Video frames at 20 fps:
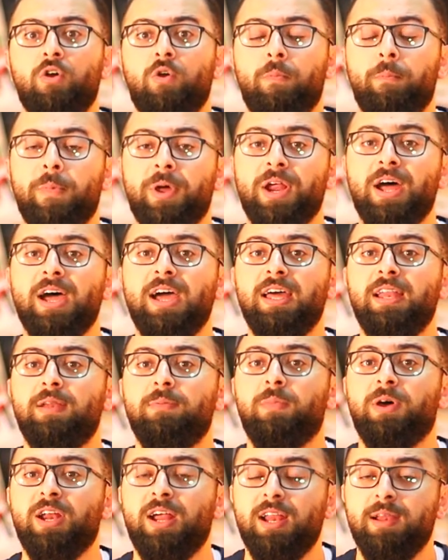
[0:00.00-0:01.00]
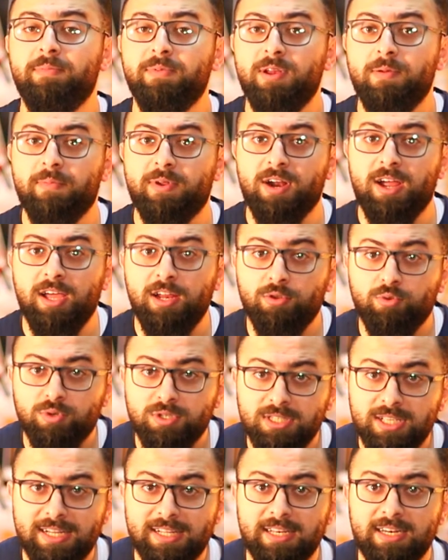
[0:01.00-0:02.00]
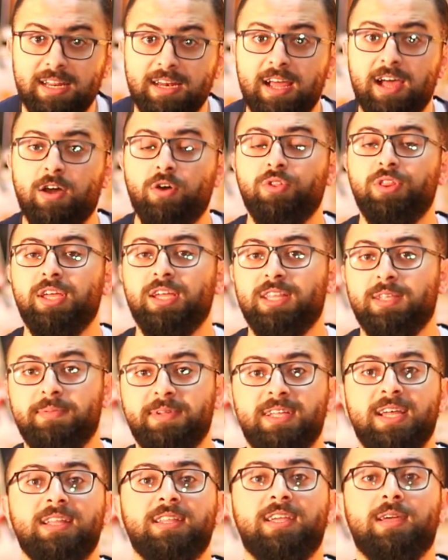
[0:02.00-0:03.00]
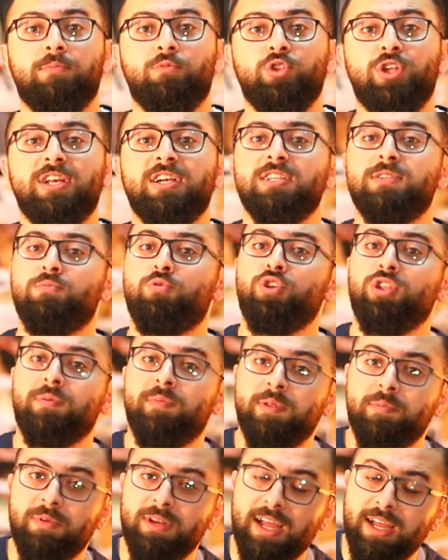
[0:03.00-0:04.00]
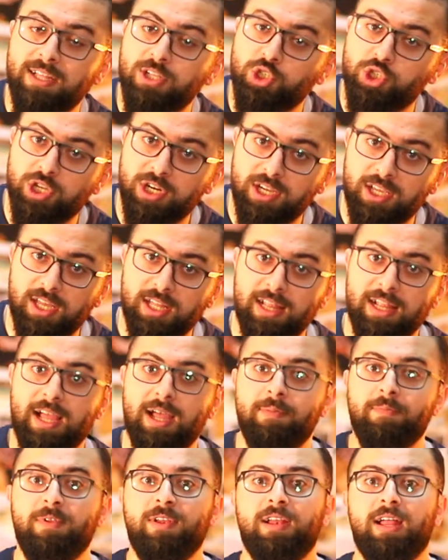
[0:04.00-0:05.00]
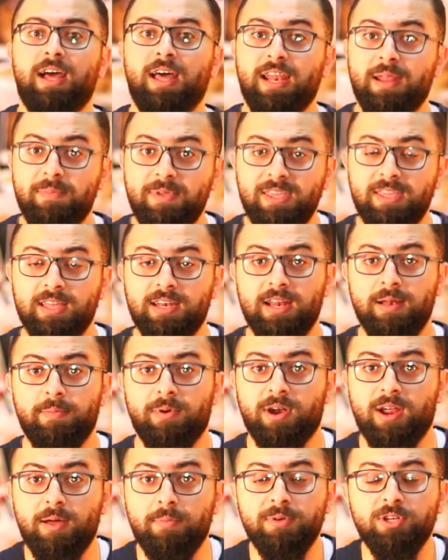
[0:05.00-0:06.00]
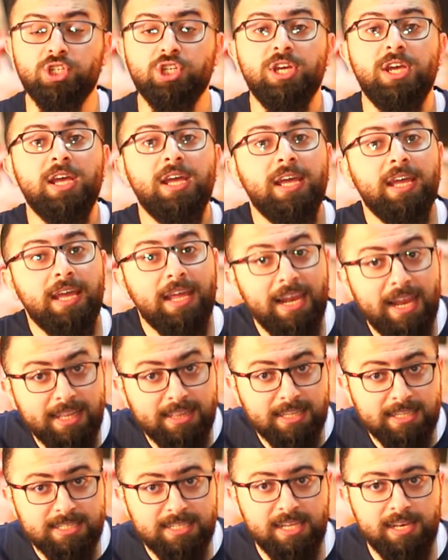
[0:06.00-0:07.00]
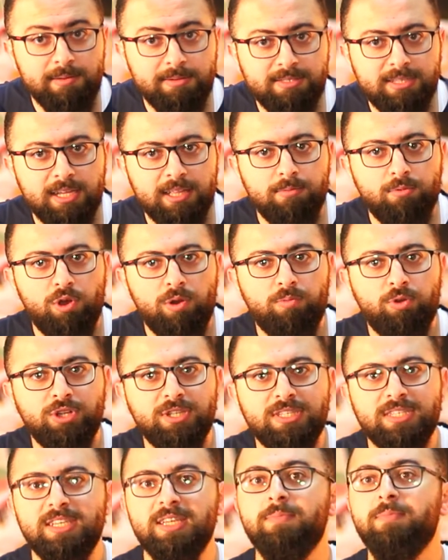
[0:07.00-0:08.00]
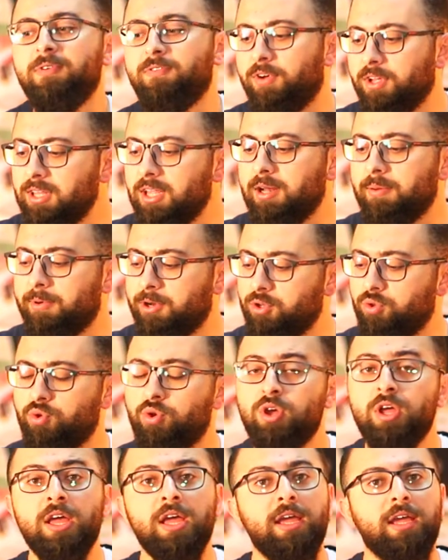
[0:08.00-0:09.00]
ومراحل مرحله من المراحل توصلت ان انا اخذ اعتمادات كمدرس معتمد من احد الشركات العالميه للبرامج الهندسيه اللي يستخدموها المهندسين بفضل برضه